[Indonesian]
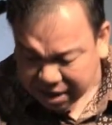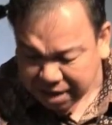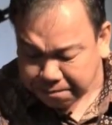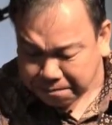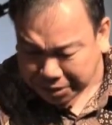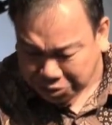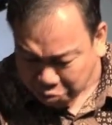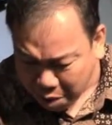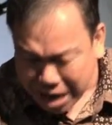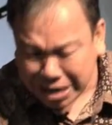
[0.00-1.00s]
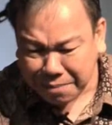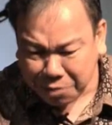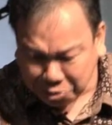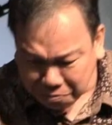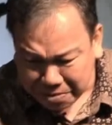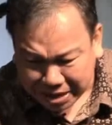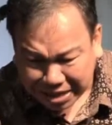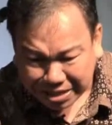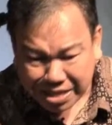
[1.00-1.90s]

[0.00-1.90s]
perjuangan yang begitu berat,